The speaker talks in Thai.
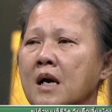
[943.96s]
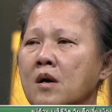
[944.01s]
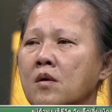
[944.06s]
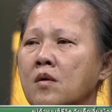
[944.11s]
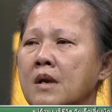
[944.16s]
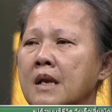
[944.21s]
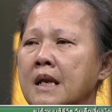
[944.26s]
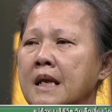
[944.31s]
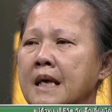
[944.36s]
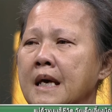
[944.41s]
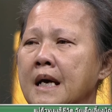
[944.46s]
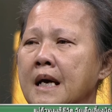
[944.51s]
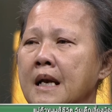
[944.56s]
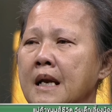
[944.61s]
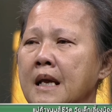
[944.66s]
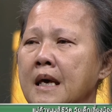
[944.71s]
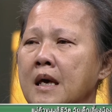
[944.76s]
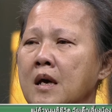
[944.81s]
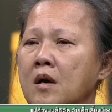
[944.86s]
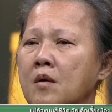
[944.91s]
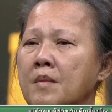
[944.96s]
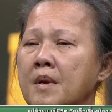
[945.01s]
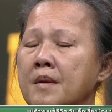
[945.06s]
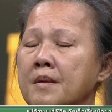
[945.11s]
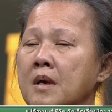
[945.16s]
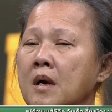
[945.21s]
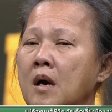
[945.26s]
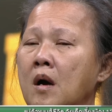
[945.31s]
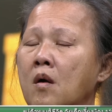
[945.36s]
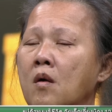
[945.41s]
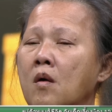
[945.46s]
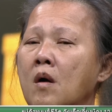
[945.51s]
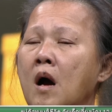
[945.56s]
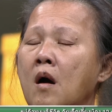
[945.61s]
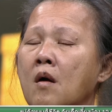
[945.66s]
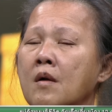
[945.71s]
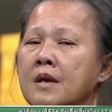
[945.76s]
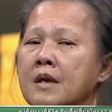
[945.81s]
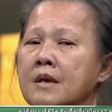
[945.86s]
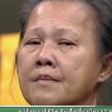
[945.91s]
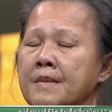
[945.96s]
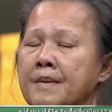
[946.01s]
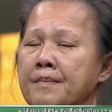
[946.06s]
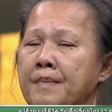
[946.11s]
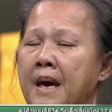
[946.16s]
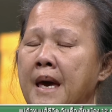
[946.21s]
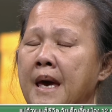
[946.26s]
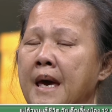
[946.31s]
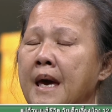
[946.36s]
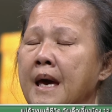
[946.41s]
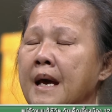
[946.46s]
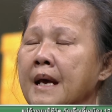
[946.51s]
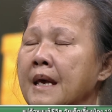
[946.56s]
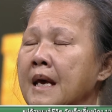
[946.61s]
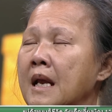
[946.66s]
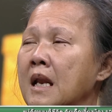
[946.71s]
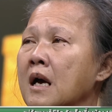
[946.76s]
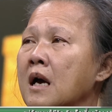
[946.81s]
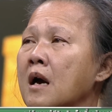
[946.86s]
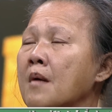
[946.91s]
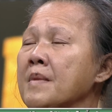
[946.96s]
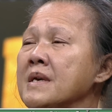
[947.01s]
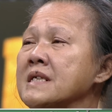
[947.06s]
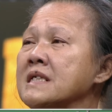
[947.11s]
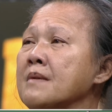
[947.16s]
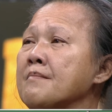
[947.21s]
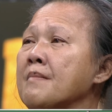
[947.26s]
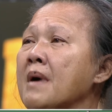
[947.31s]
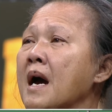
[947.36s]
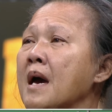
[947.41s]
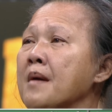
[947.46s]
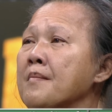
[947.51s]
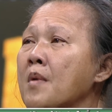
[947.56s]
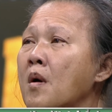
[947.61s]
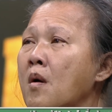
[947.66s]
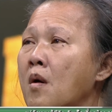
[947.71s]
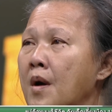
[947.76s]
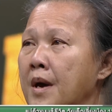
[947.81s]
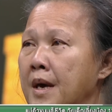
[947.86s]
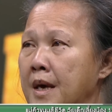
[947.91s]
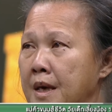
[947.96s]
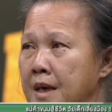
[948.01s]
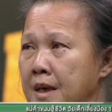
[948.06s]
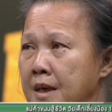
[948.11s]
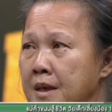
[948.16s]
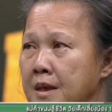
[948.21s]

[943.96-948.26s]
จ้างคนเลี้ยงแล้วมันเขาเอาแพงเนี้ยแล้วก็ไม่สบายบ่อย